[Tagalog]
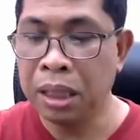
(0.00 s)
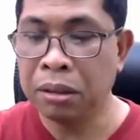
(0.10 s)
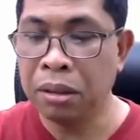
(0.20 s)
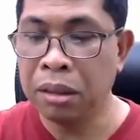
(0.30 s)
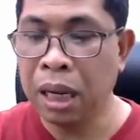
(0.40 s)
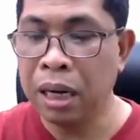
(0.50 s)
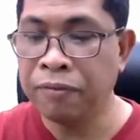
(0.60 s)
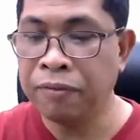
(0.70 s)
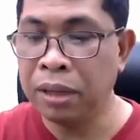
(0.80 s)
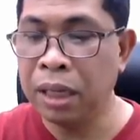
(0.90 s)
Jason,
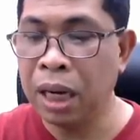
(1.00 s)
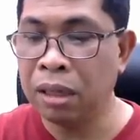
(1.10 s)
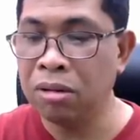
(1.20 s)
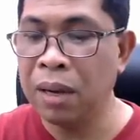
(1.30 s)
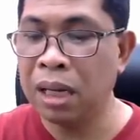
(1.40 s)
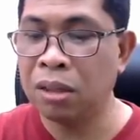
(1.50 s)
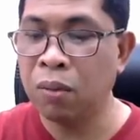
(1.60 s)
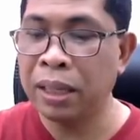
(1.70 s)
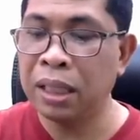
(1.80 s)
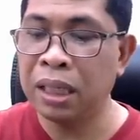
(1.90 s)
California, Romans
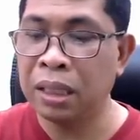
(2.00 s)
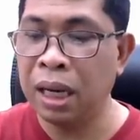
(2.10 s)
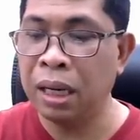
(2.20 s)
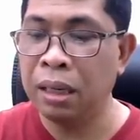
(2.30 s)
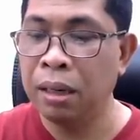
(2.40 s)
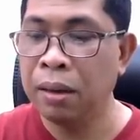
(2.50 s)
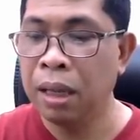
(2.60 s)
1.16